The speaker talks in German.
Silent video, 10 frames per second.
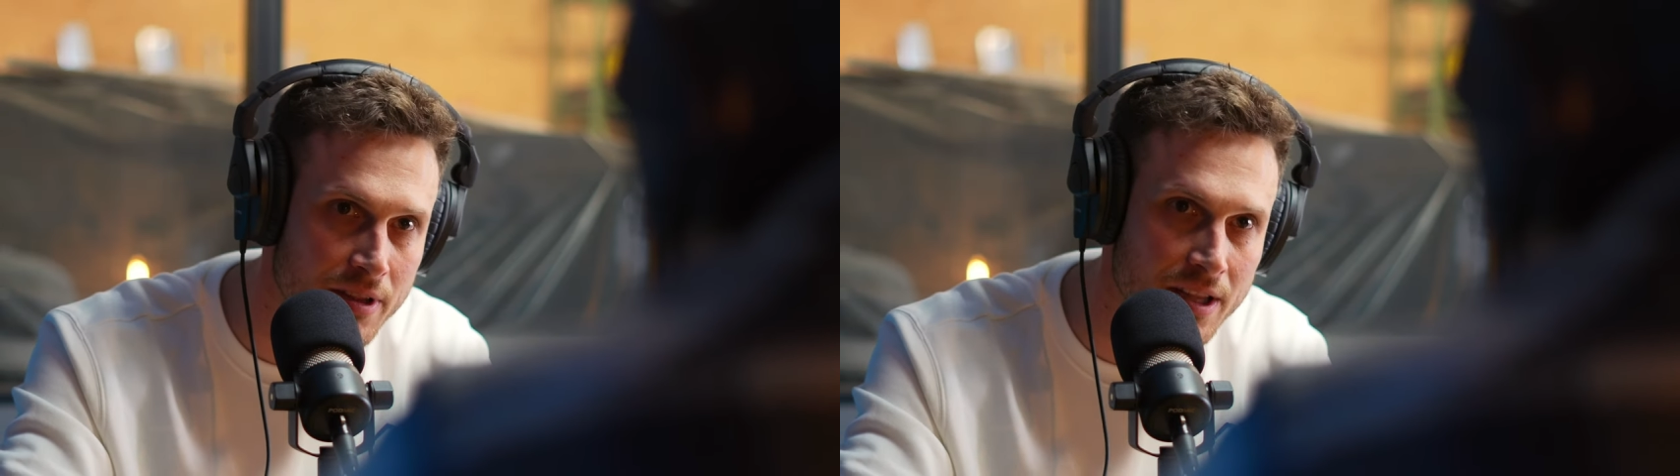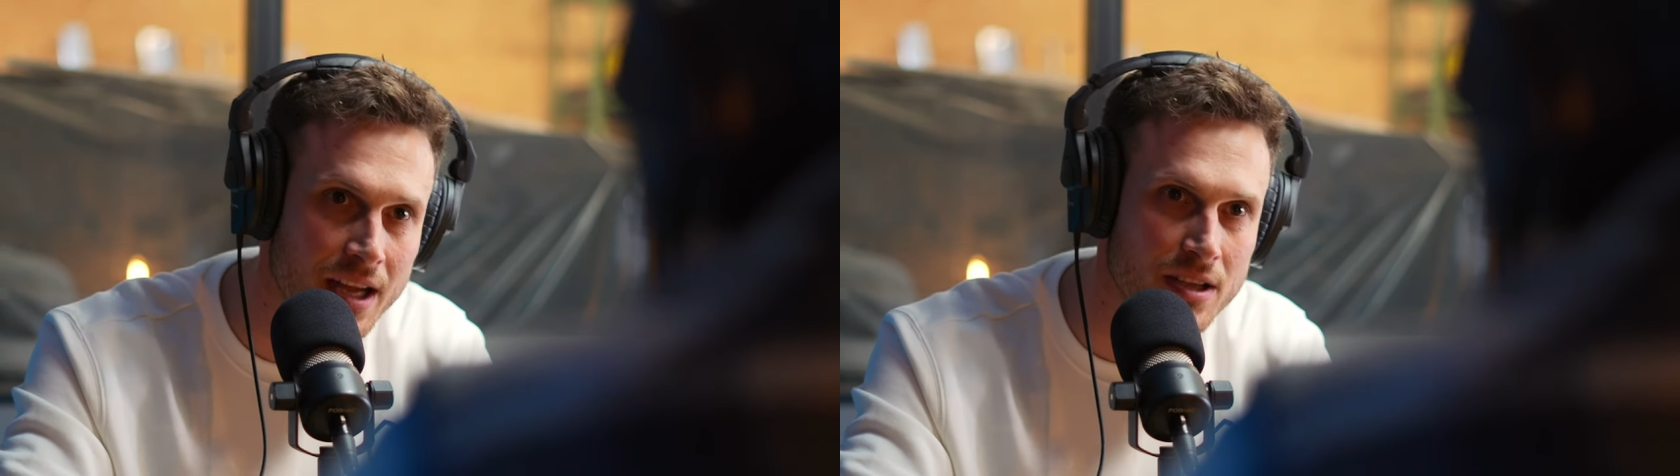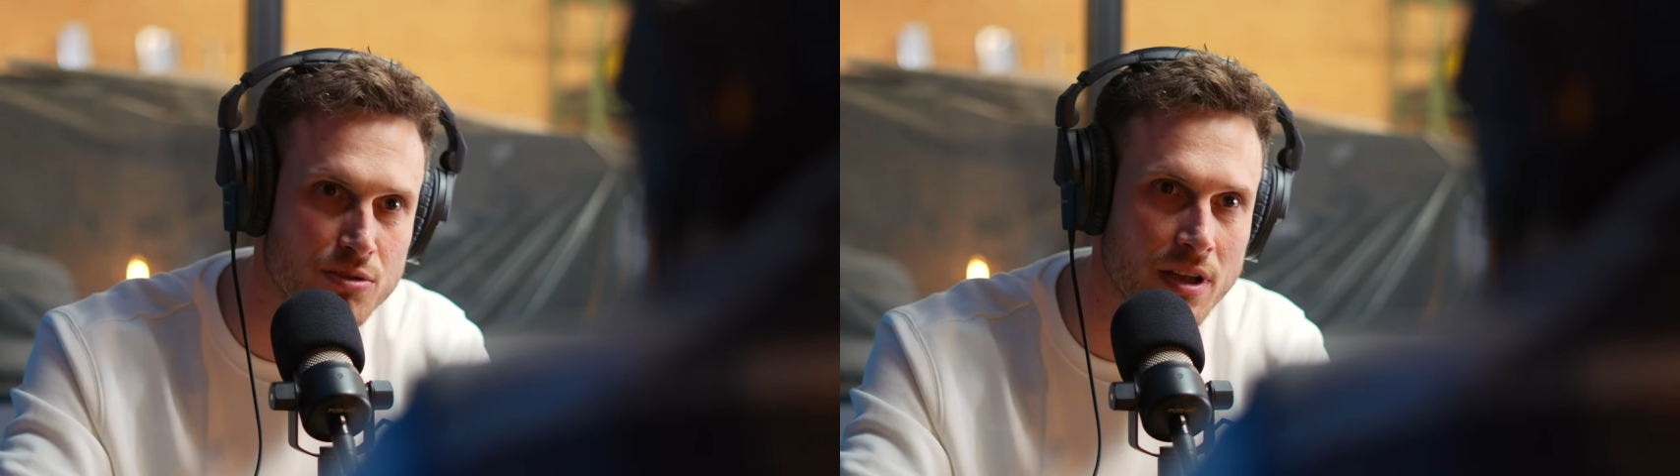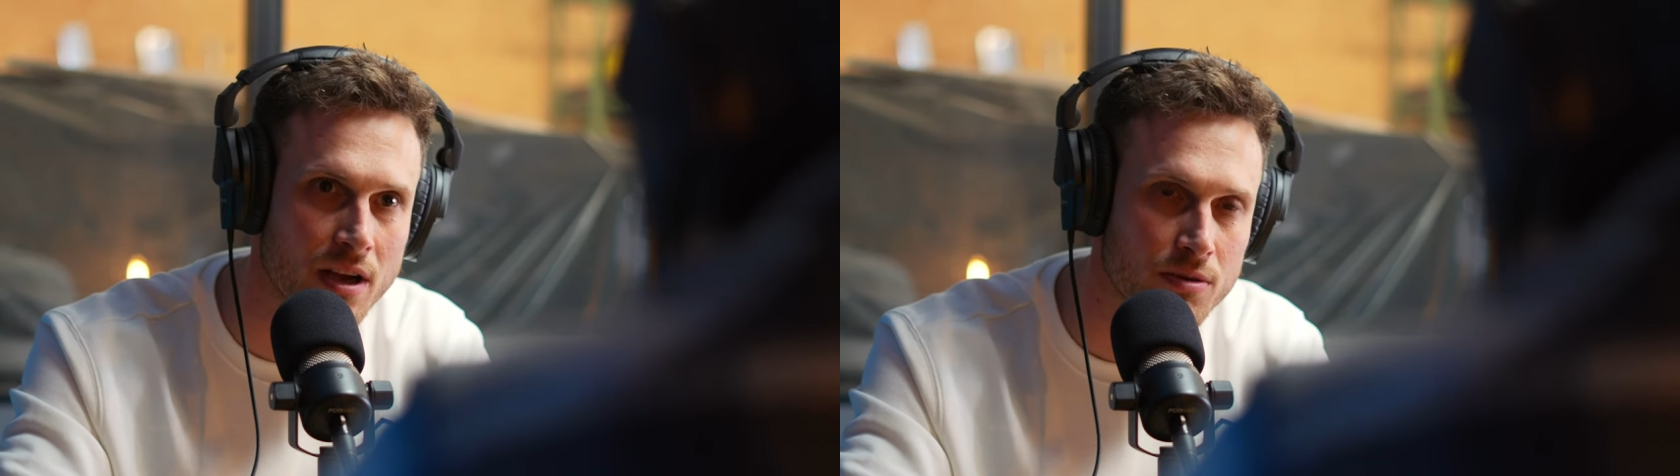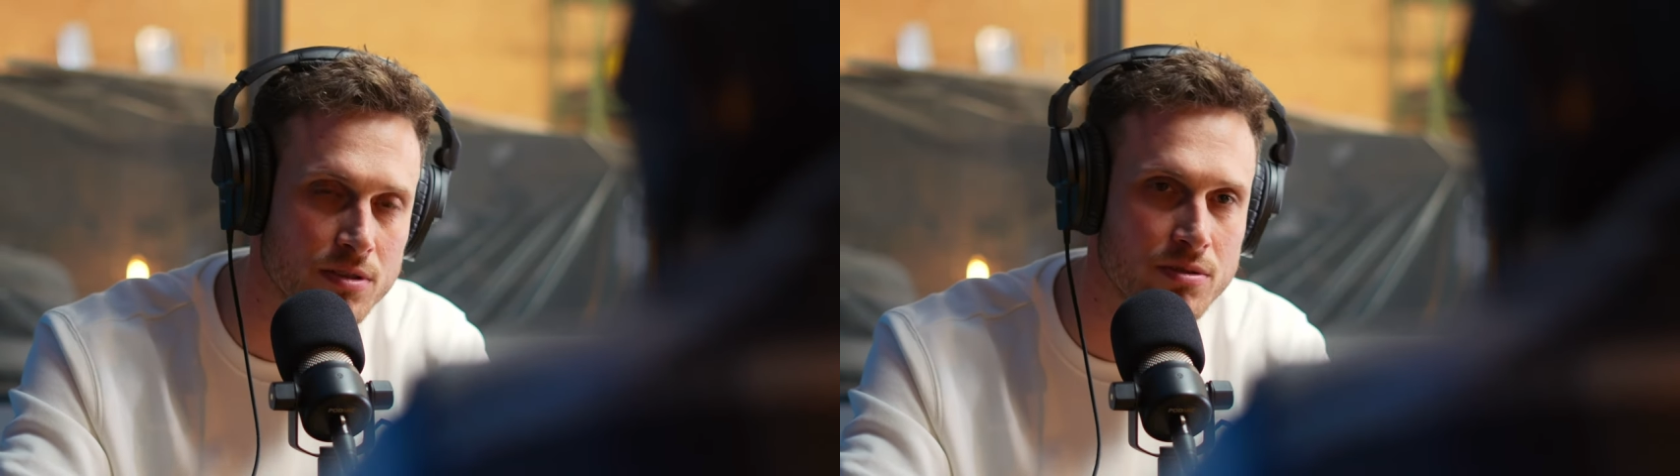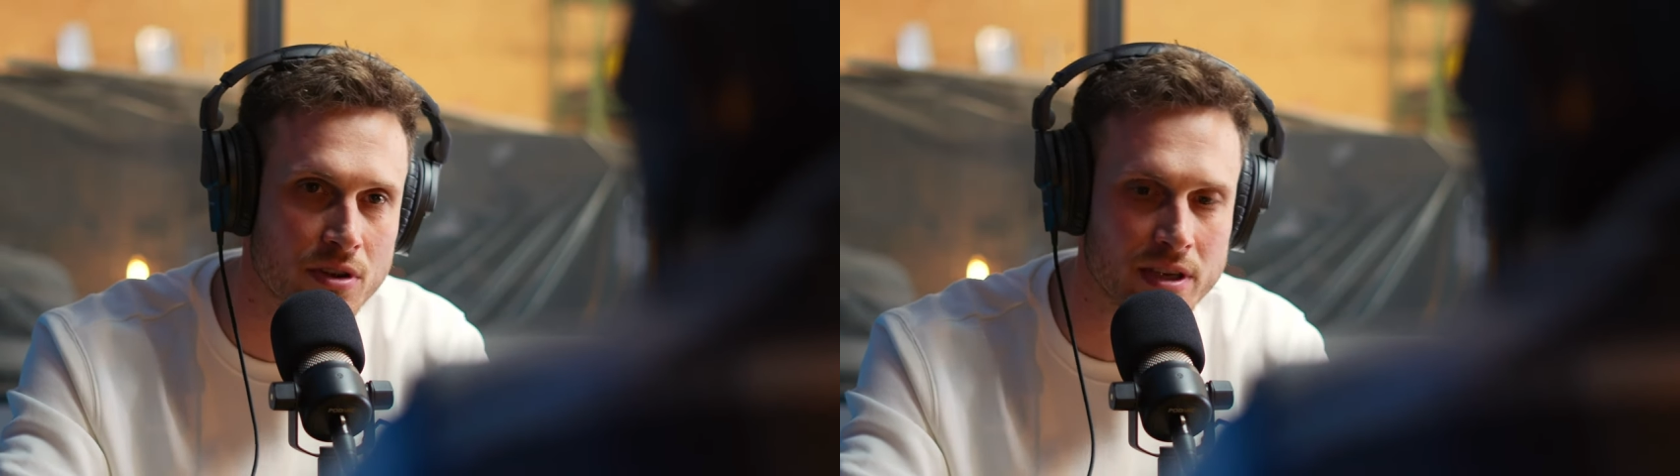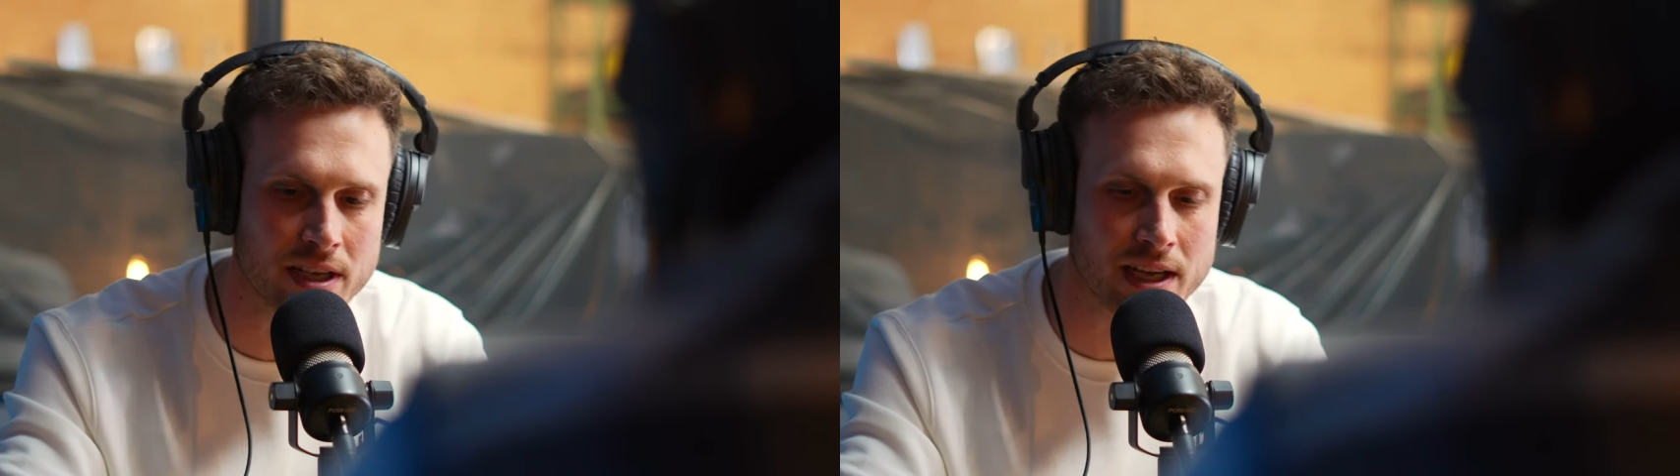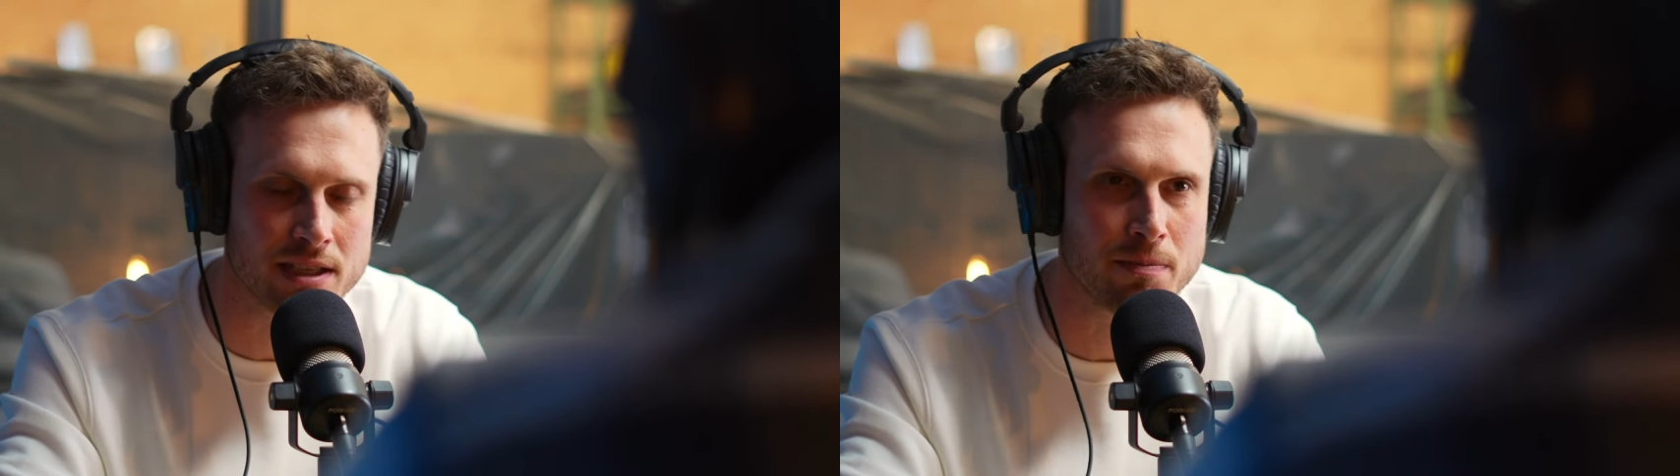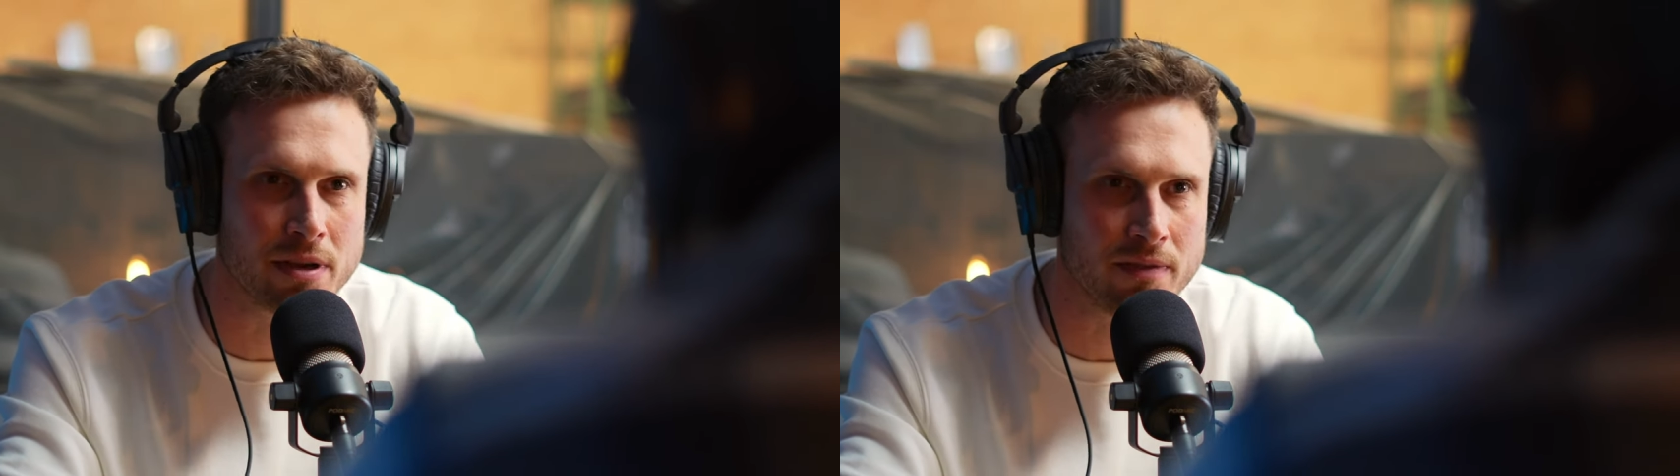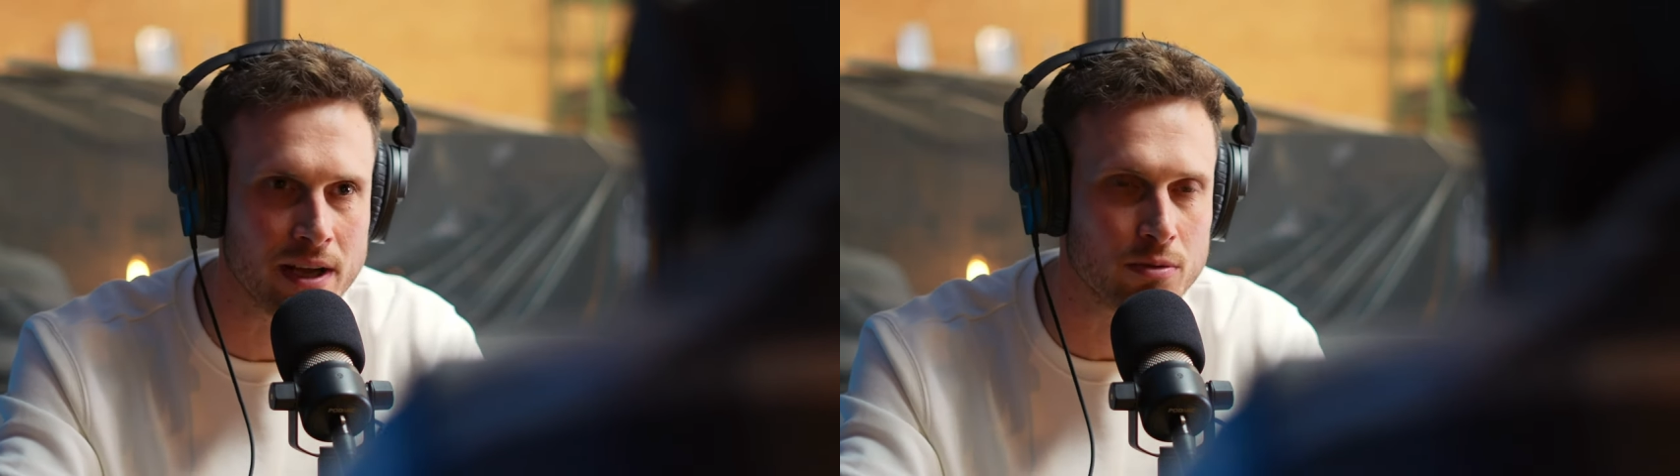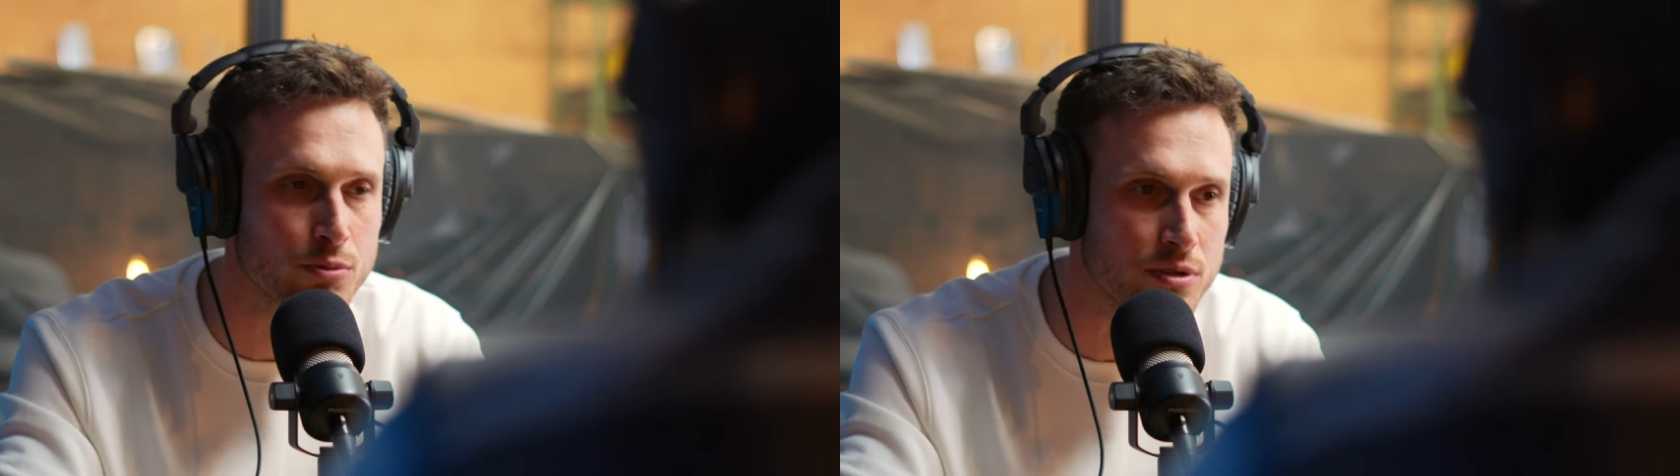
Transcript: nach, so nach Hause und noch den ganzen Privat und